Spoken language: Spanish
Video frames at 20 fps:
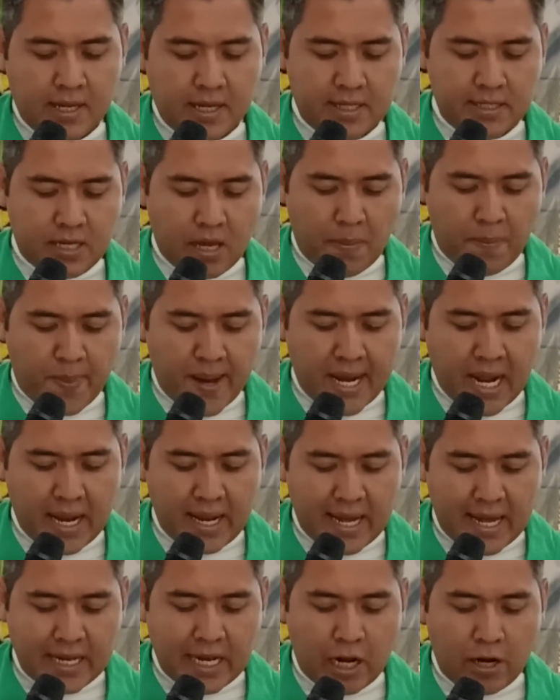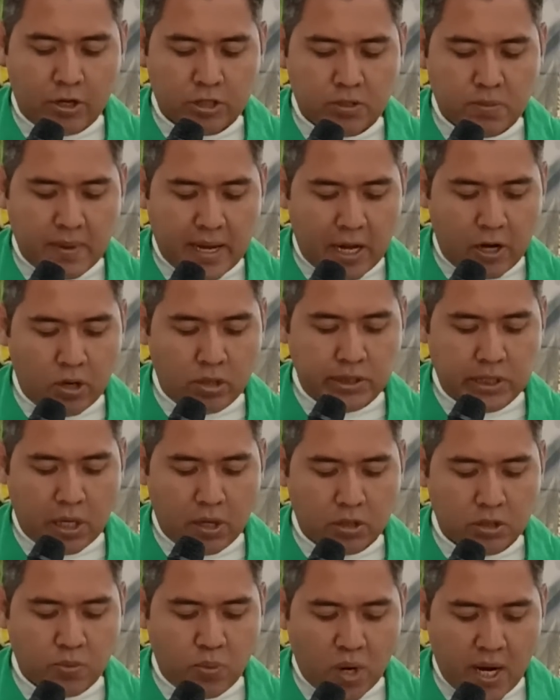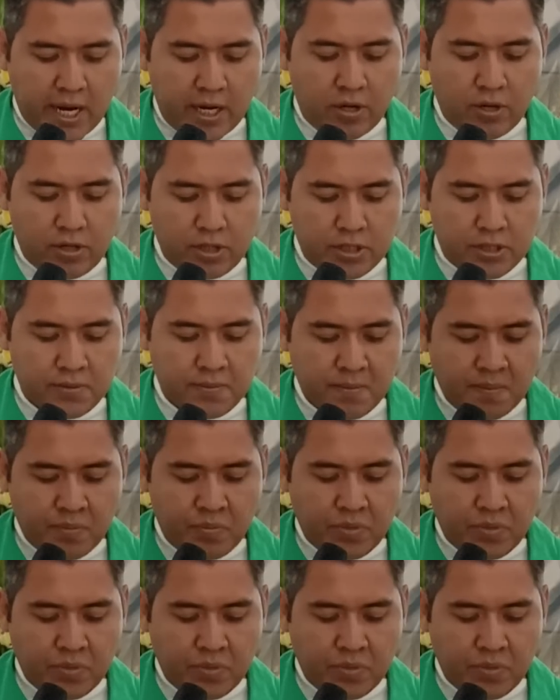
separarán a los malos de los buenos